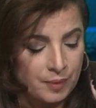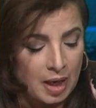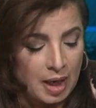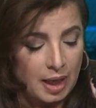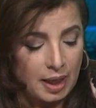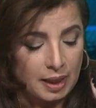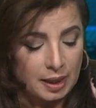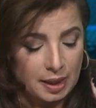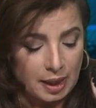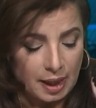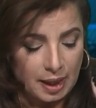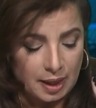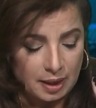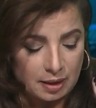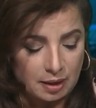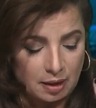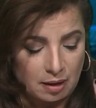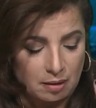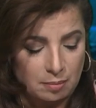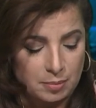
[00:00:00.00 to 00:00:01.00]
اخر
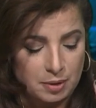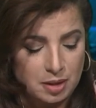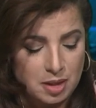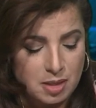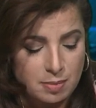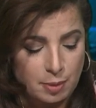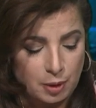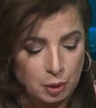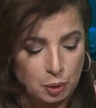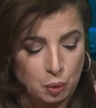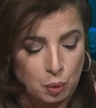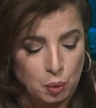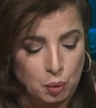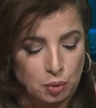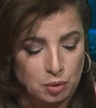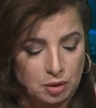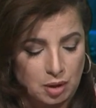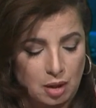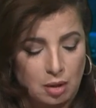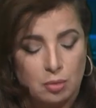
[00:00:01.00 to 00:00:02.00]
حاجه بالنسبه
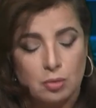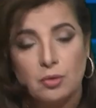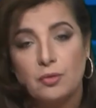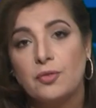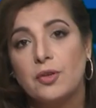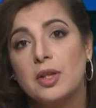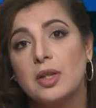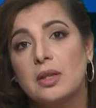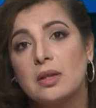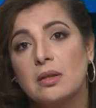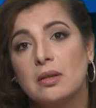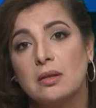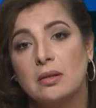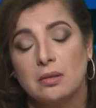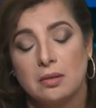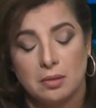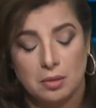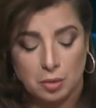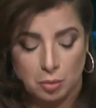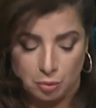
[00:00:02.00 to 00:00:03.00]
للغوطه وفي
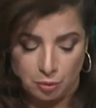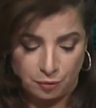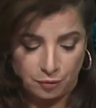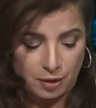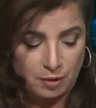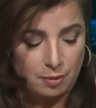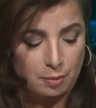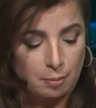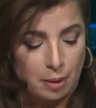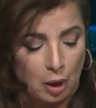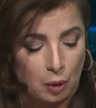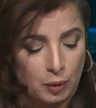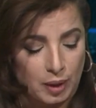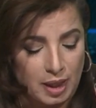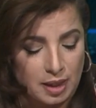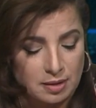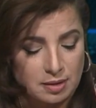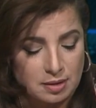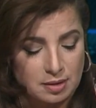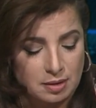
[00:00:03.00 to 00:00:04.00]
آه، وفي
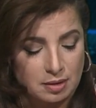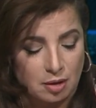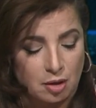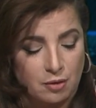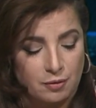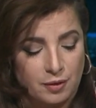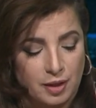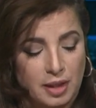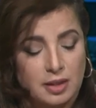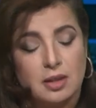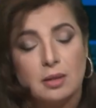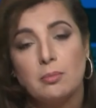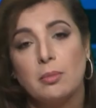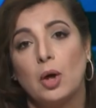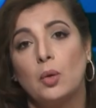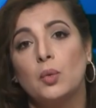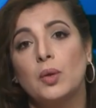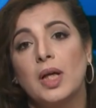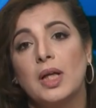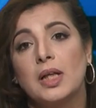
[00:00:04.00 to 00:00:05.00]
المعونات قافلات
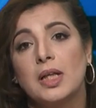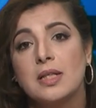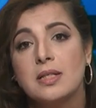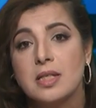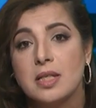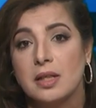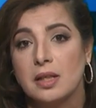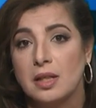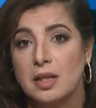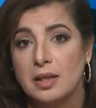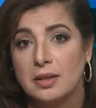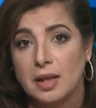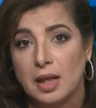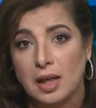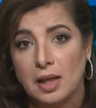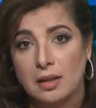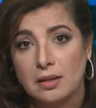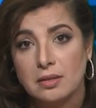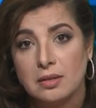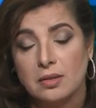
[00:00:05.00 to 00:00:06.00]
المعونه الانسانيه
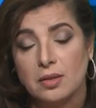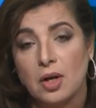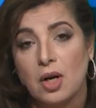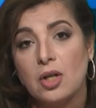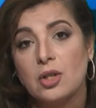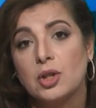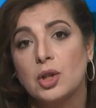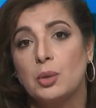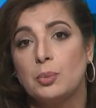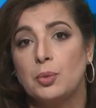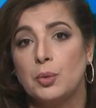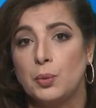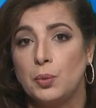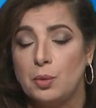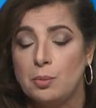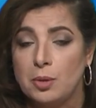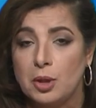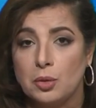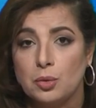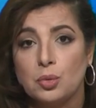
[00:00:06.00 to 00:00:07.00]
دخلت النهارده
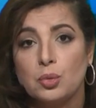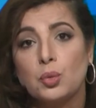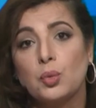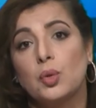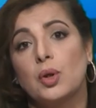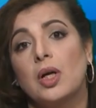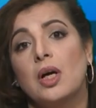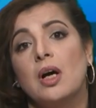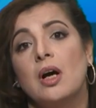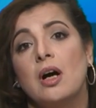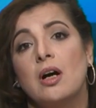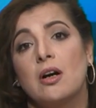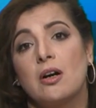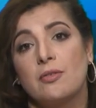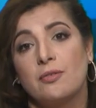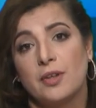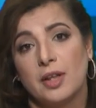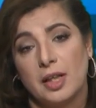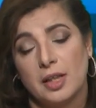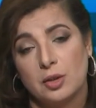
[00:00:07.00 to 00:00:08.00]
وبيقولوا يمكن تدخل
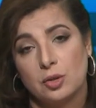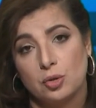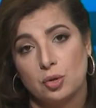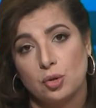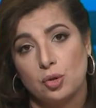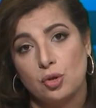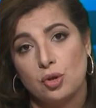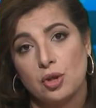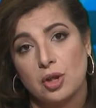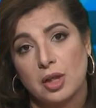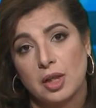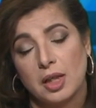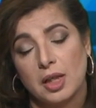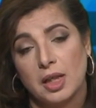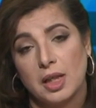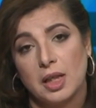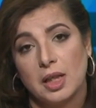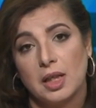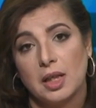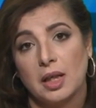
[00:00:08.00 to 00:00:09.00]
قافلات اخرى
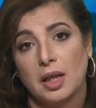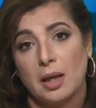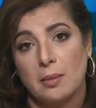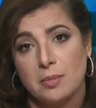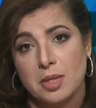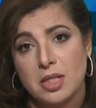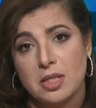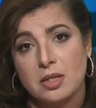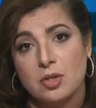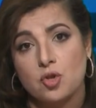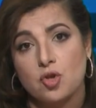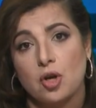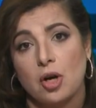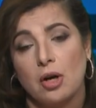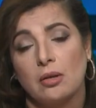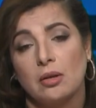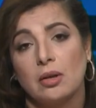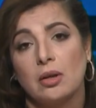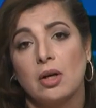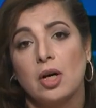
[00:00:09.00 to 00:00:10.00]
الخميس ان
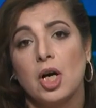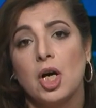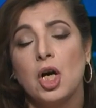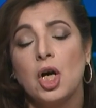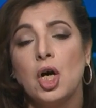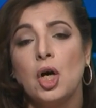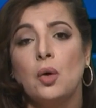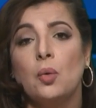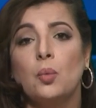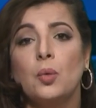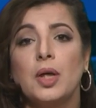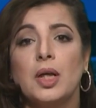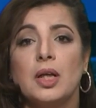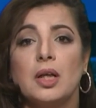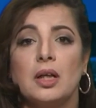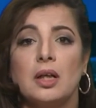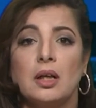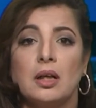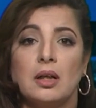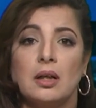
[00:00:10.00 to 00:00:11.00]
شاء الله
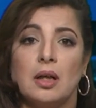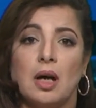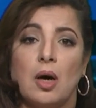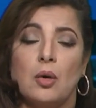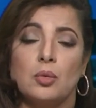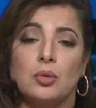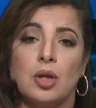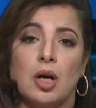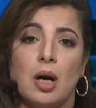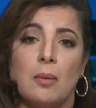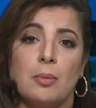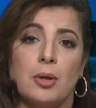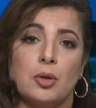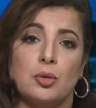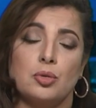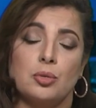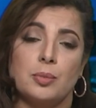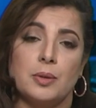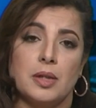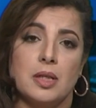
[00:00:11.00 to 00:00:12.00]
والاوضاع
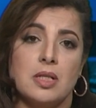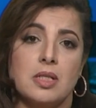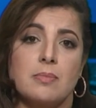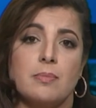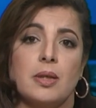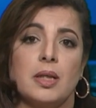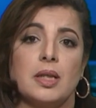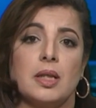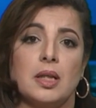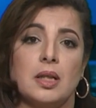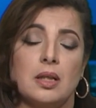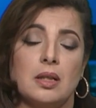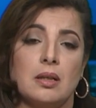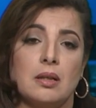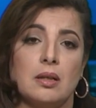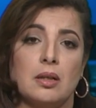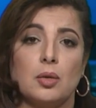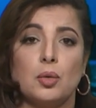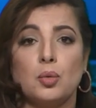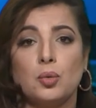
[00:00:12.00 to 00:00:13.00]
برضو بالنسبه
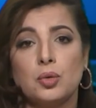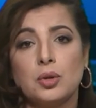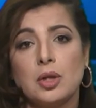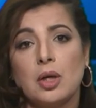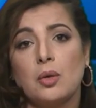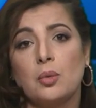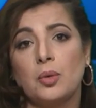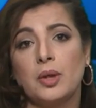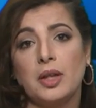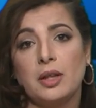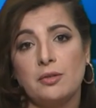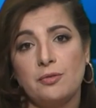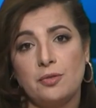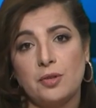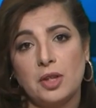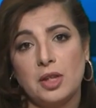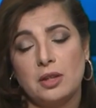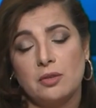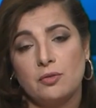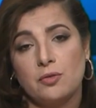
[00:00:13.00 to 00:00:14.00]
للغوطه
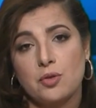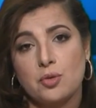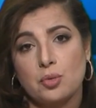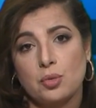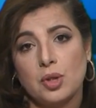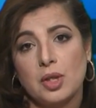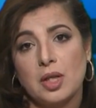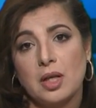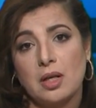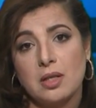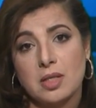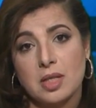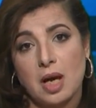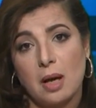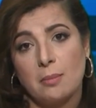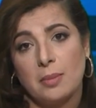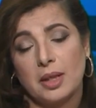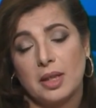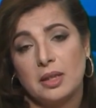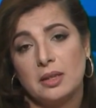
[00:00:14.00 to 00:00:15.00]
وعفرين في سوريا
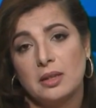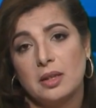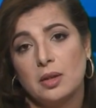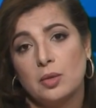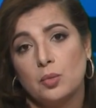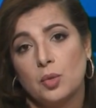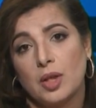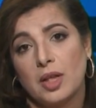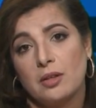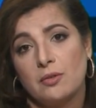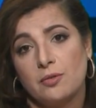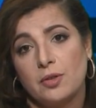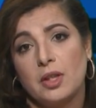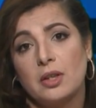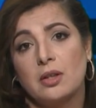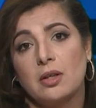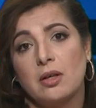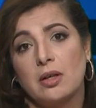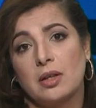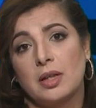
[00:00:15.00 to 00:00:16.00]
صعبه جدا وكان في
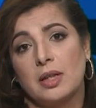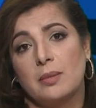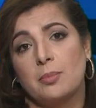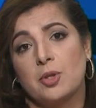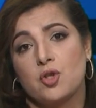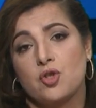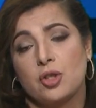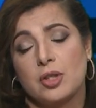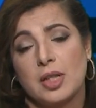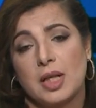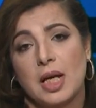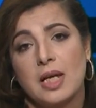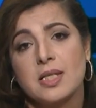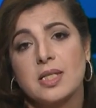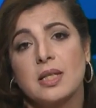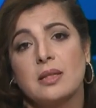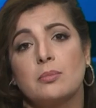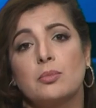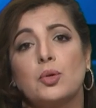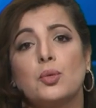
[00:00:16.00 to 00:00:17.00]
لقاء لبشار
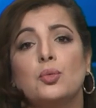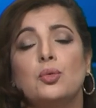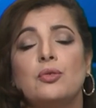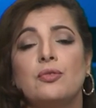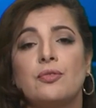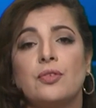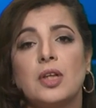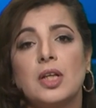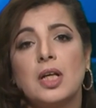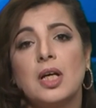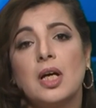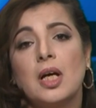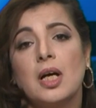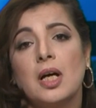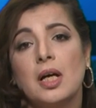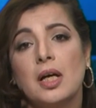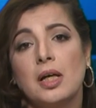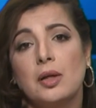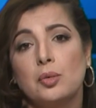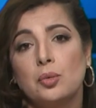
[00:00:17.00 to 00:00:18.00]
الاسد بيقول فيه
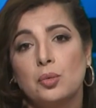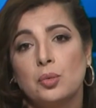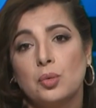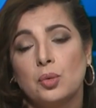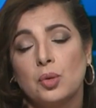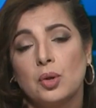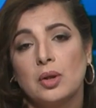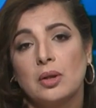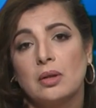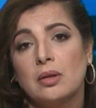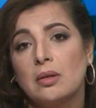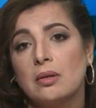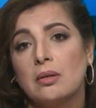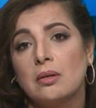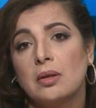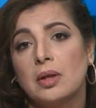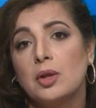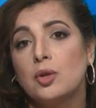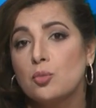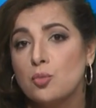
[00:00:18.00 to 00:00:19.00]
انه
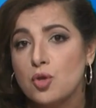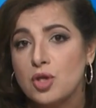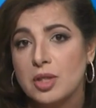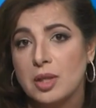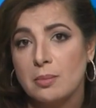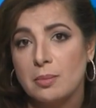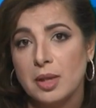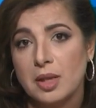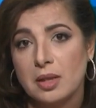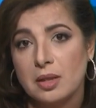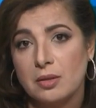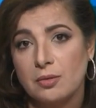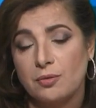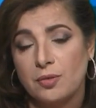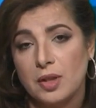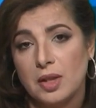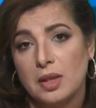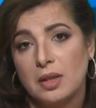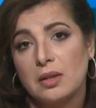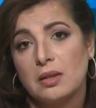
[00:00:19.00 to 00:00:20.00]
آه، انه مستمر
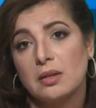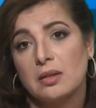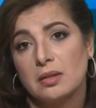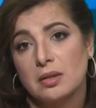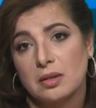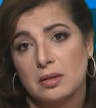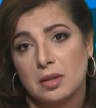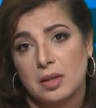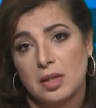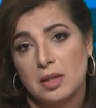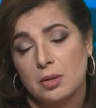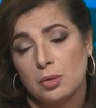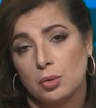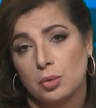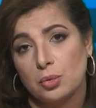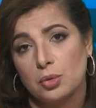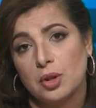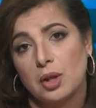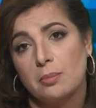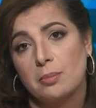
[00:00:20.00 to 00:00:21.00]
في آه، تطهير
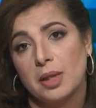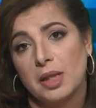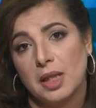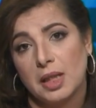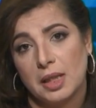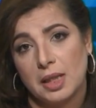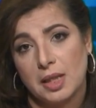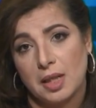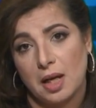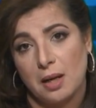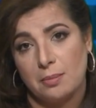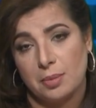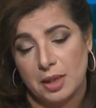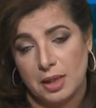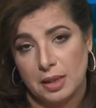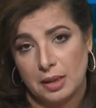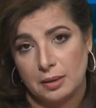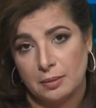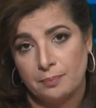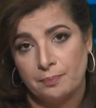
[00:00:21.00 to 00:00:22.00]
الغوطه من
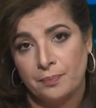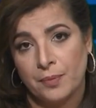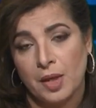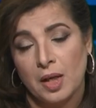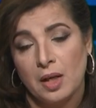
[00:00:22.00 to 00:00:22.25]
الارهابيين